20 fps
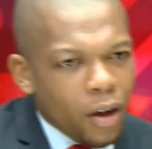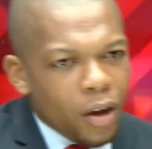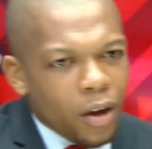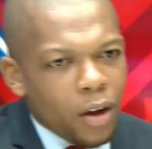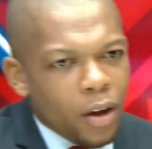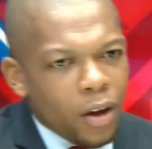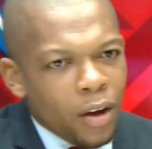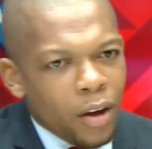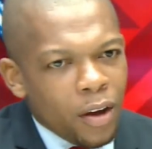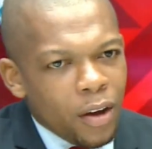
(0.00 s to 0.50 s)

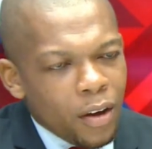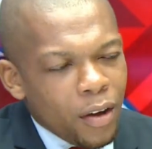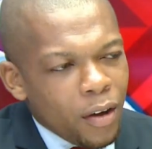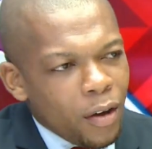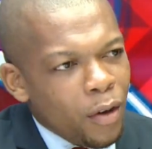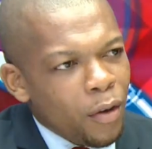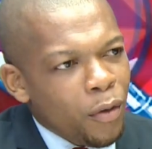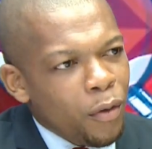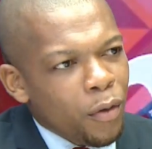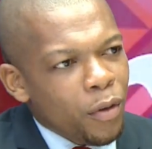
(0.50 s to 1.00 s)
Euh,
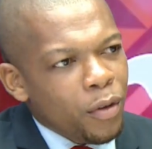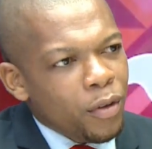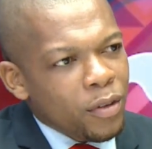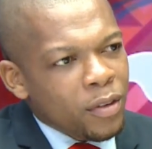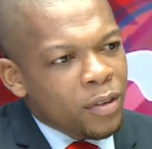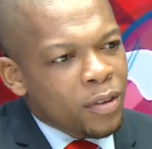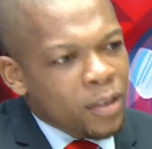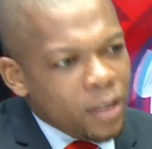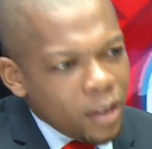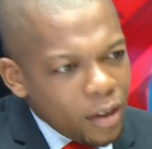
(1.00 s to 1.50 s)

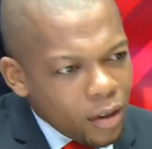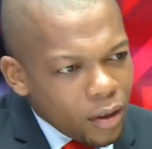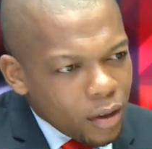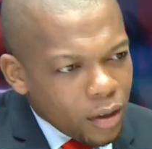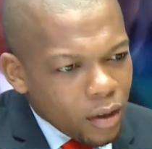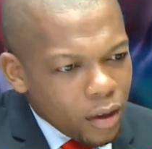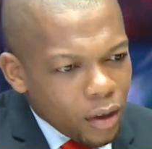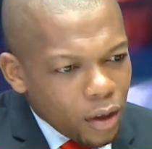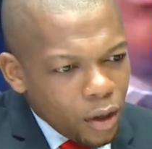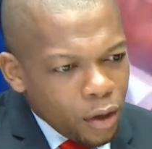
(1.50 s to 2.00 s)

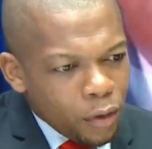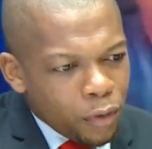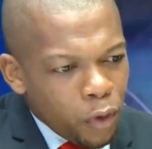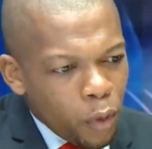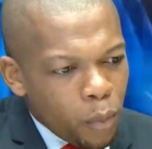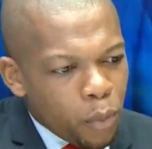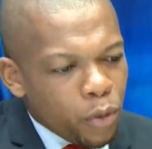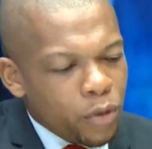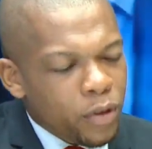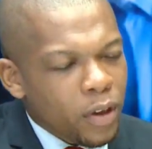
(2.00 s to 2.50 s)
si il faut
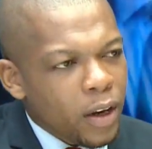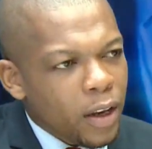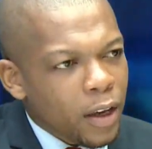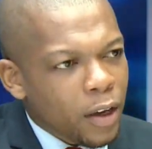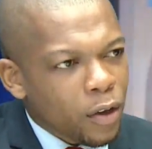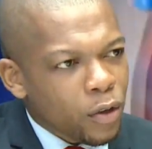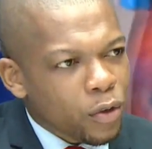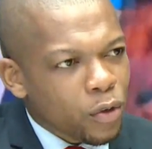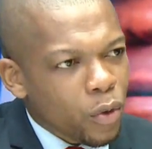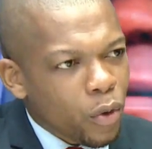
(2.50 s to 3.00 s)
poser les
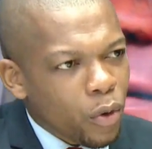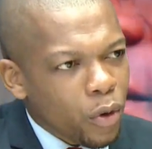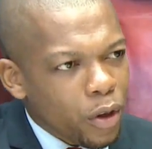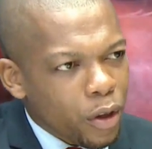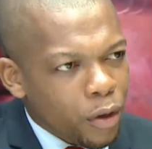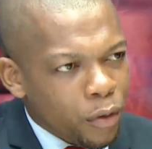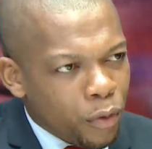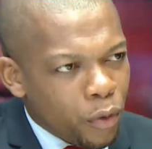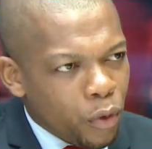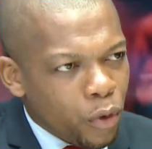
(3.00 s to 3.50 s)
questions,
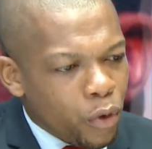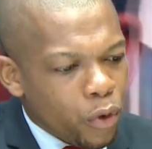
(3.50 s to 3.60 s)
il faut